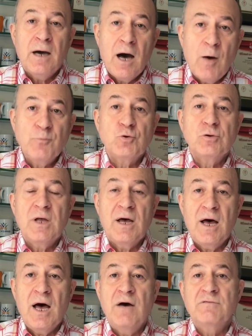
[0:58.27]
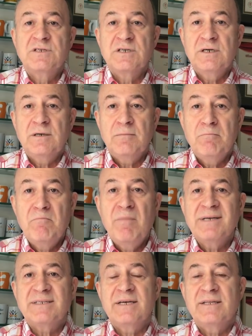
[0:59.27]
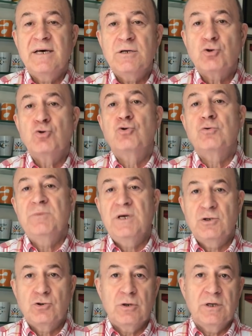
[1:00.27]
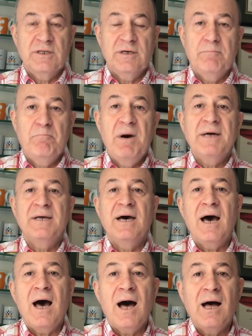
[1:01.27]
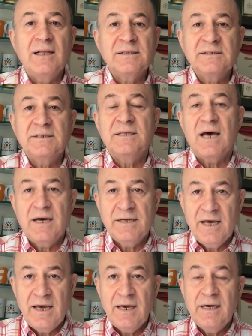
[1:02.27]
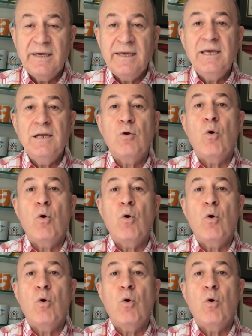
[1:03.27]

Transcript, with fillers: Abdullah Avcı masada şu cümleyi söyledi. Bana 6 tane ilk